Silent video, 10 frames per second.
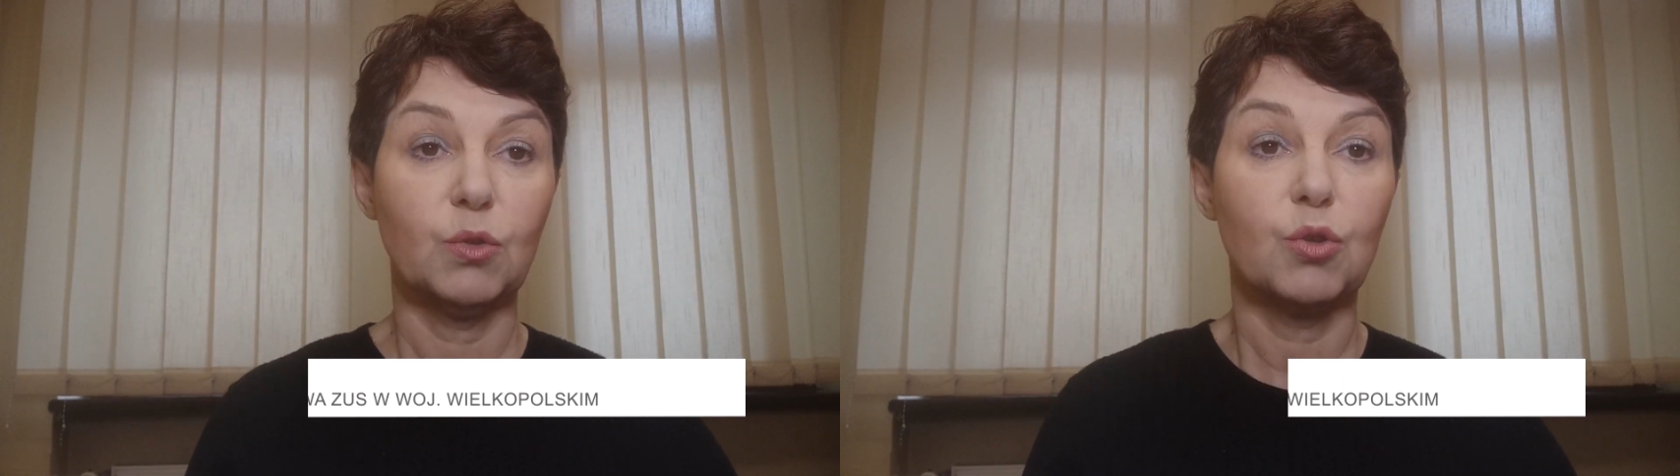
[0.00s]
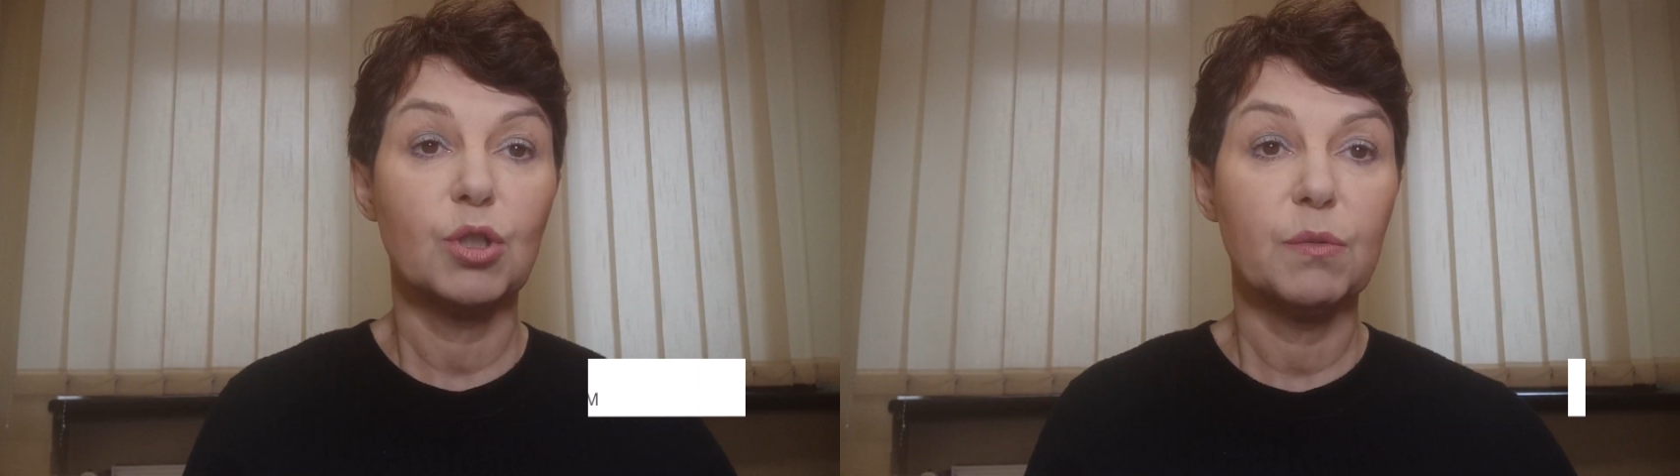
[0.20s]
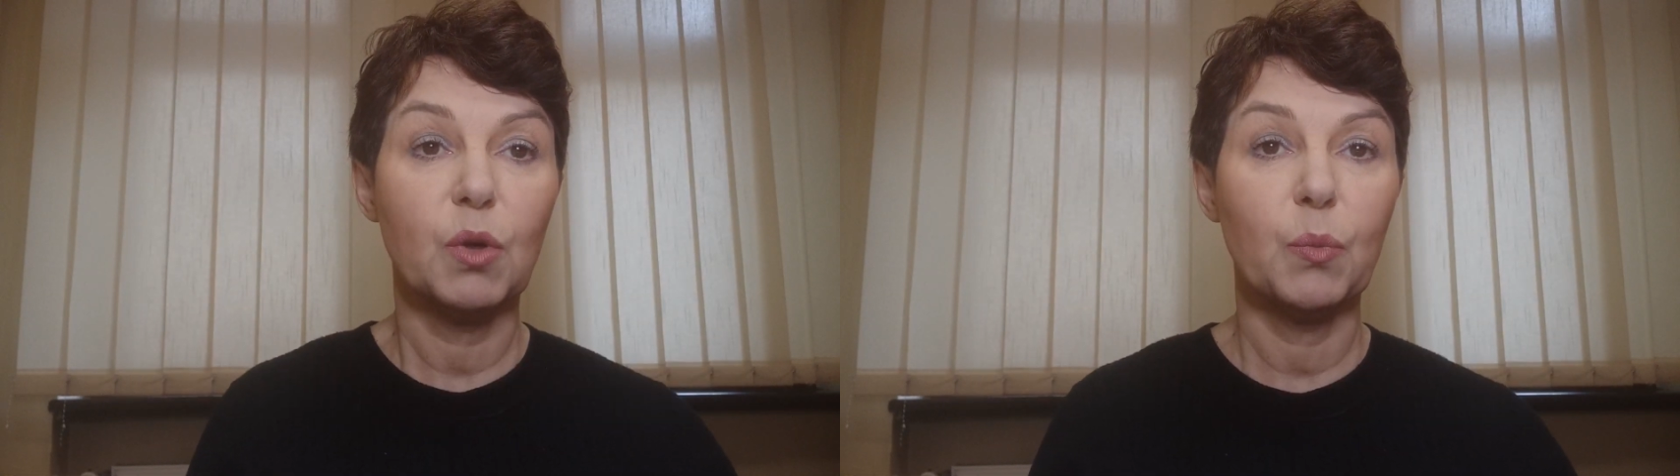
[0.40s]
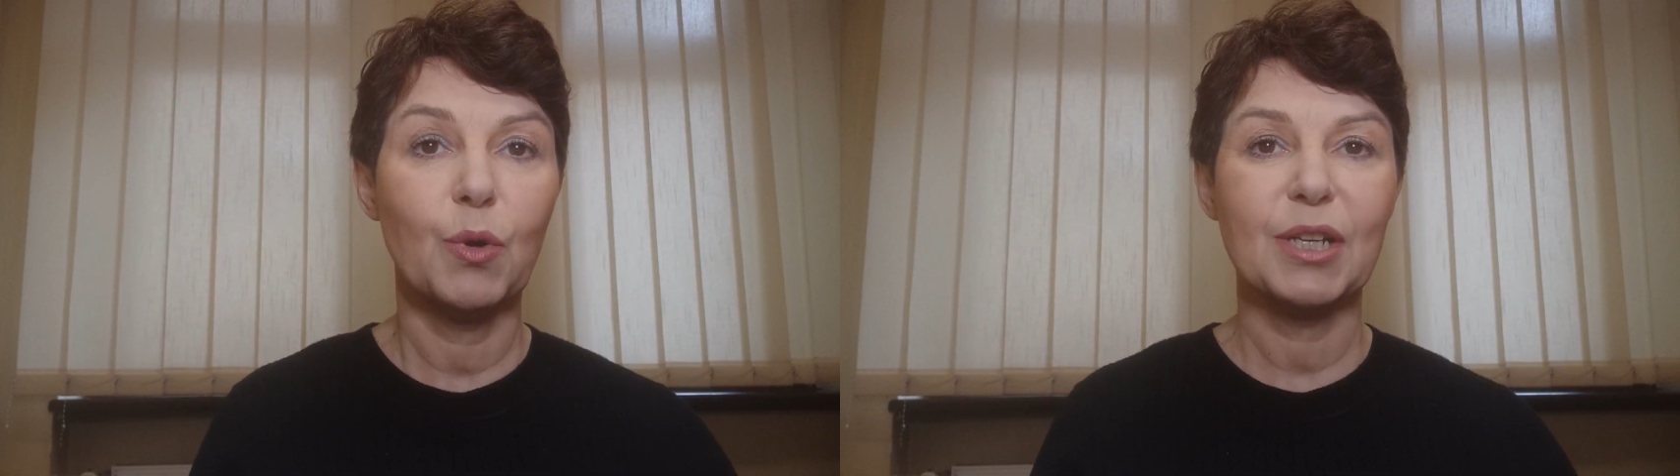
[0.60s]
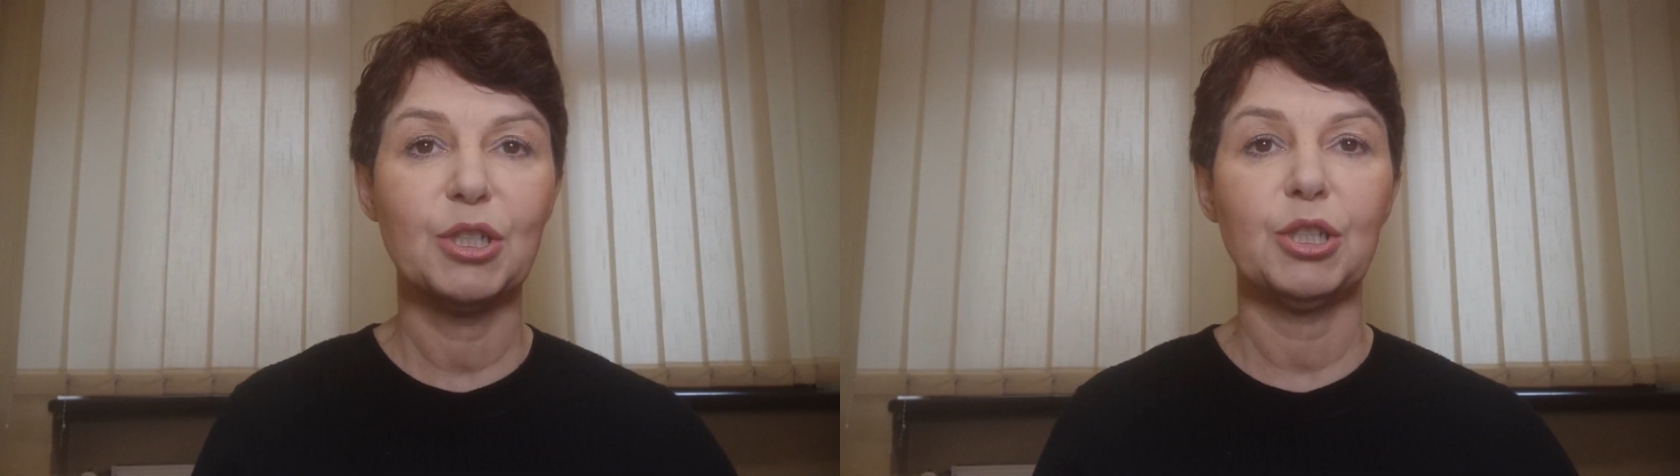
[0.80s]
już nim
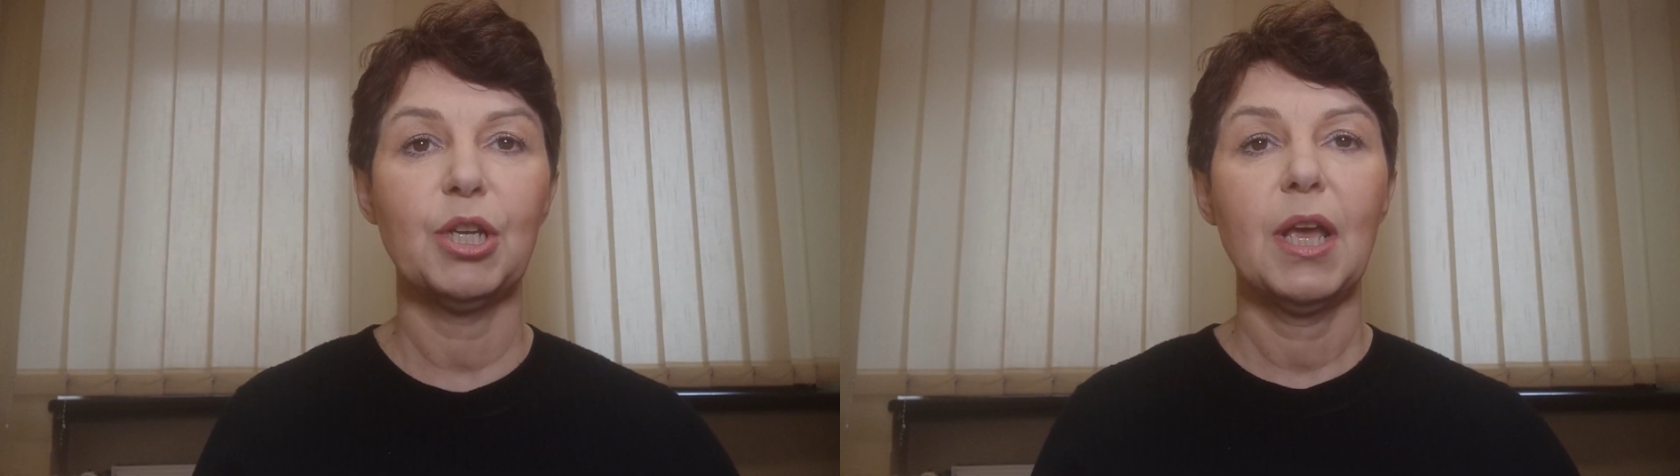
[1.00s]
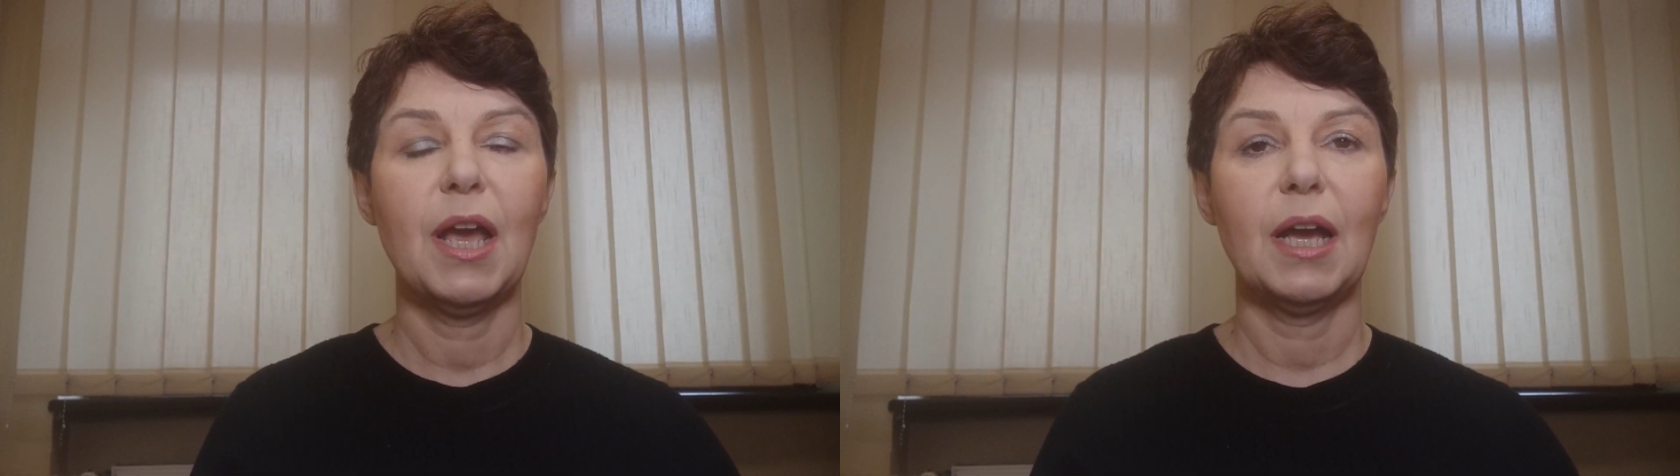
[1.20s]
opłacić